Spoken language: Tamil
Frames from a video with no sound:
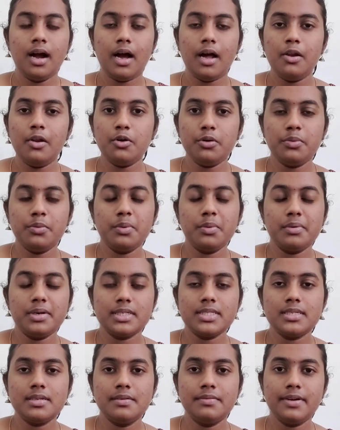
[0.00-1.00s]
ஹலோ
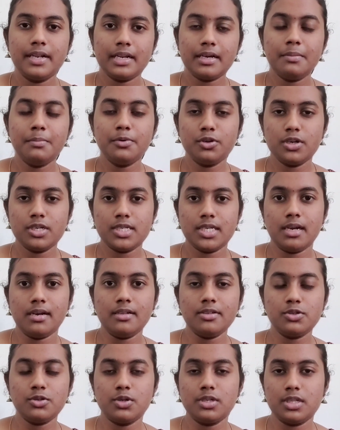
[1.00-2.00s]
வியூவர்ஸ் வெல்கம் டு
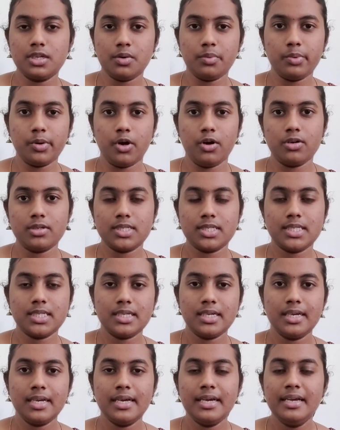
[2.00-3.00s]
சேனல் சுஜிதா பிளாக்ஸ்
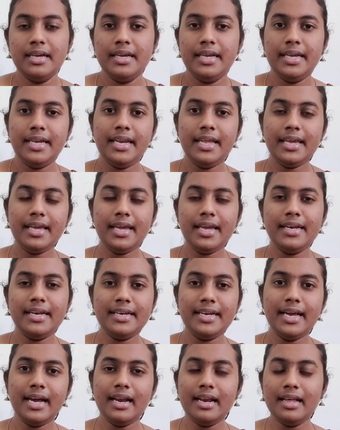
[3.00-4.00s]
இன்னைக்கு
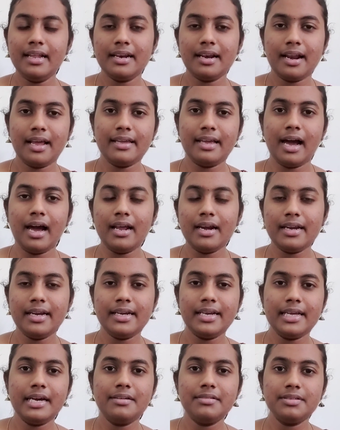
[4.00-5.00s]
இந்தியாவில் இருக்கிற
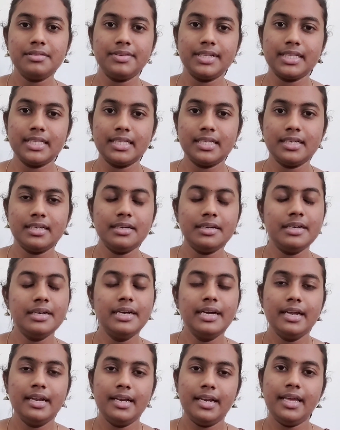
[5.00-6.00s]
யார்கிட்டயாவது வந்து
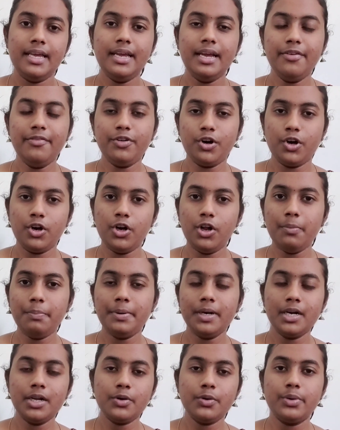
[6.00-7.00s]
நீங்க ஃபாலோ
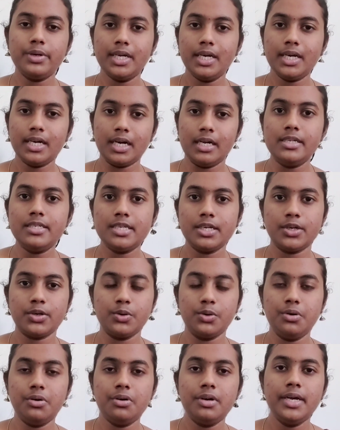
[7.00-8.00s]
பண்ணக்கூடிய
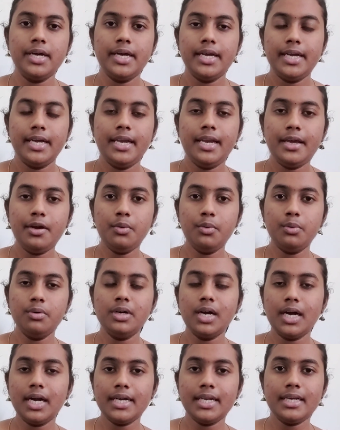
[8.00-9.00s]
கல்ச்சரும் இன்னைக்கு
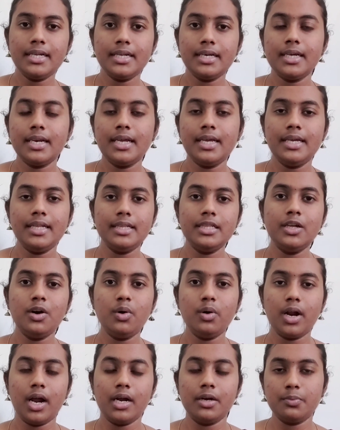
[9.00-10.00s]
உங்ககிட்ட இருக்கிற இந்த
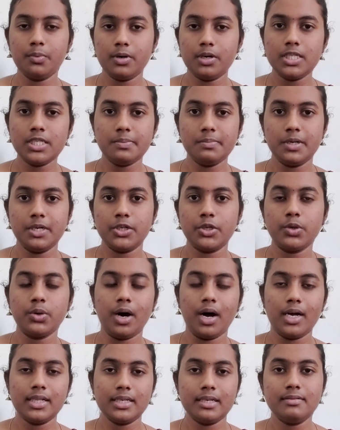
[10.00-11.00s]
ஒரு
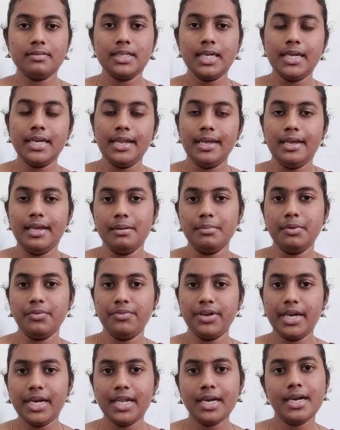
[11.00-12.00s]
அட்வான்ஸ்மெண்ட்டும் அதாவது இன்னைக்கு நம்ம
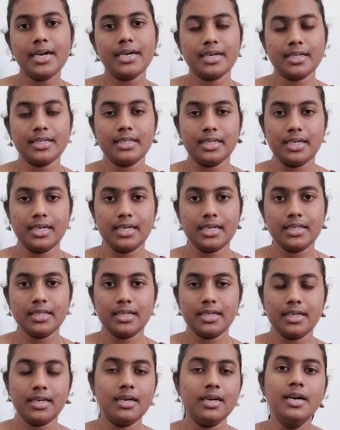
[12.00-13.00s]
வீடு கட்டுறதுல
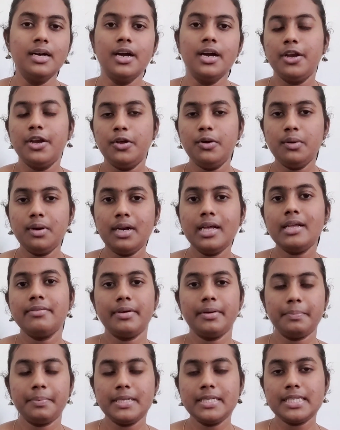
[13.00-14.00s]
இருந்து
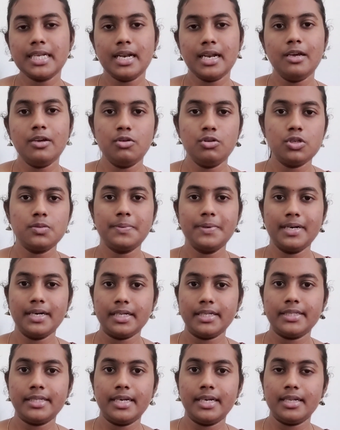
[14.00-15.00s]
நியூக்ளியர் வெப்பன்ஸ் எல்லாம் யூஸ்
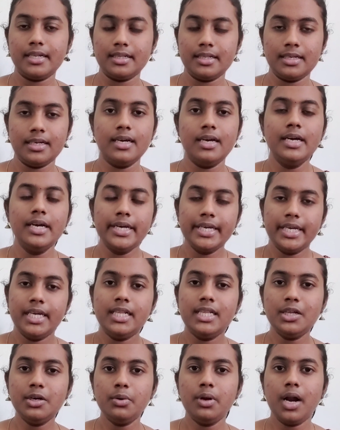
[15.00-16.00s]
பண்றதுல இருந்து
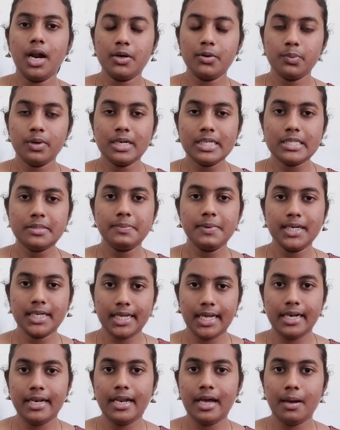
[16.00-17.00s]
இந்த ஒரு
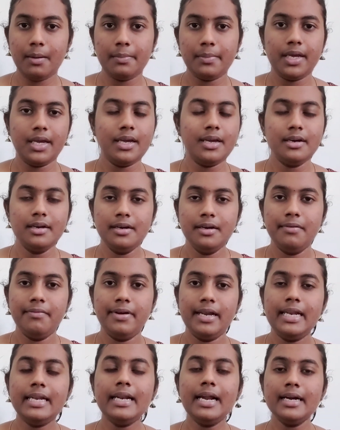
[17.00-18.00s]
அட்வான்ஸ்மெண்ட் எல்லாமே
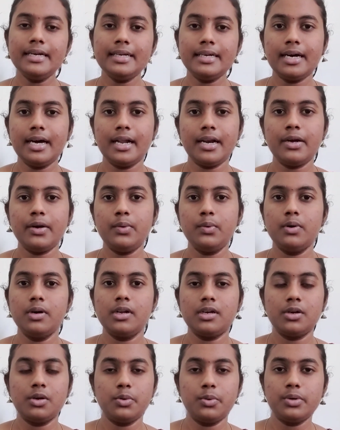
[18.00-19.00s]
வெளிநாட்டுக்காரங்க
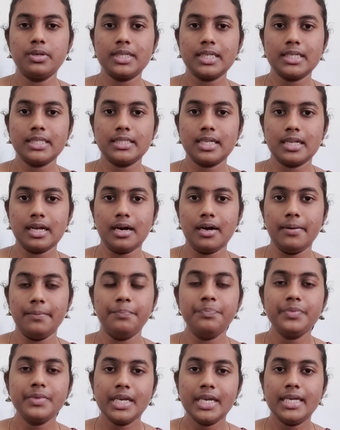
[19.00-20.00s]
உங்களுக்கு கொடுத்ததுதான்
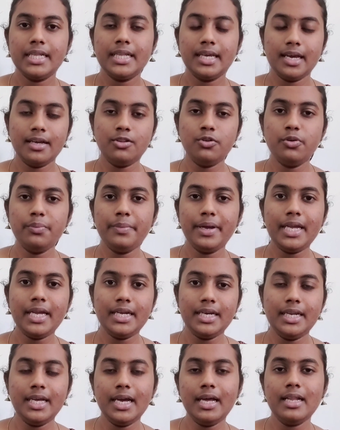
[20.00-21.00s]
இது எதுவுமே
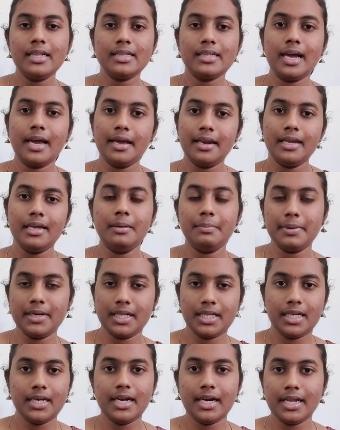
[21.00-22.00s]
இந்தியால
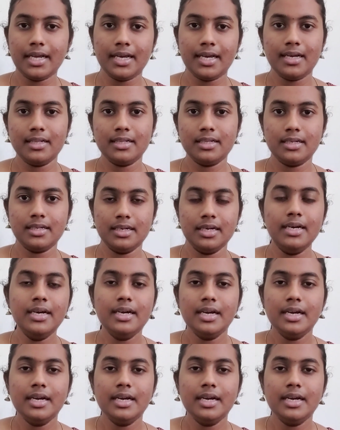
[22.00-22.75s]
தயாரிக்கப்பட்டதே கிடையாது